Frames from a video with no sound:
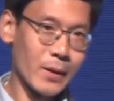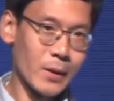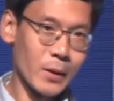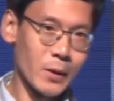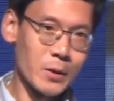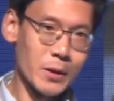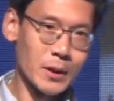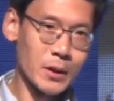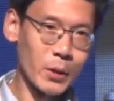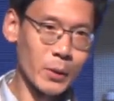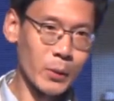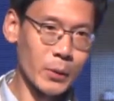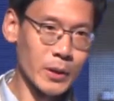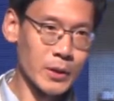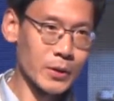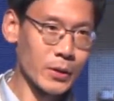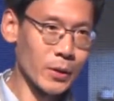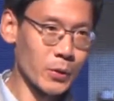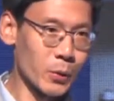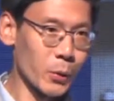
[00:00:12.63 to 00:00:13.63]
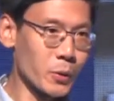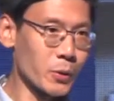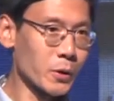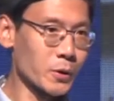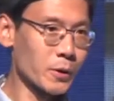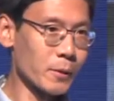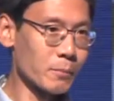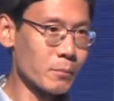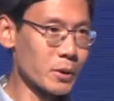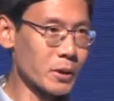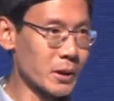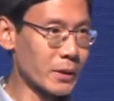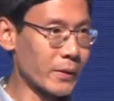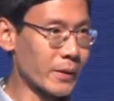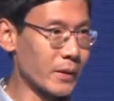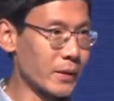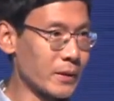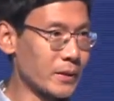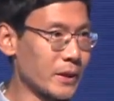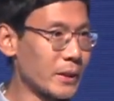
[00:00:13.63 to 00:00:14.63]
현재 서울에서 교정 전문
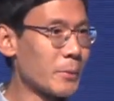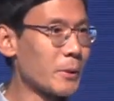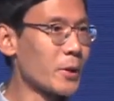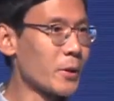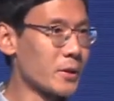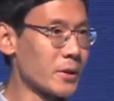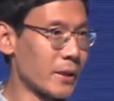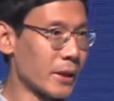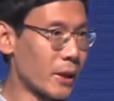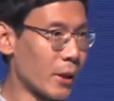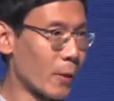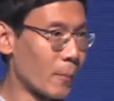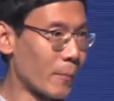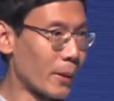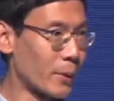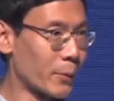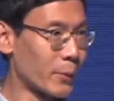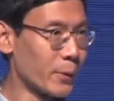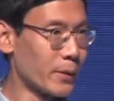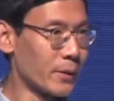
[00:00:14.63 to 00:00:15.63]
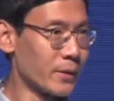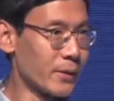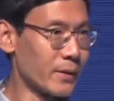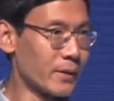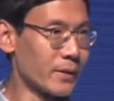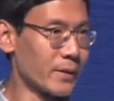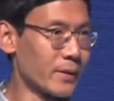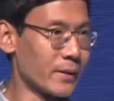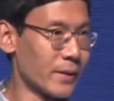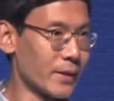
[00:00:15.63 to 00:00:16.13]
치과를 12년째 개업하고 있는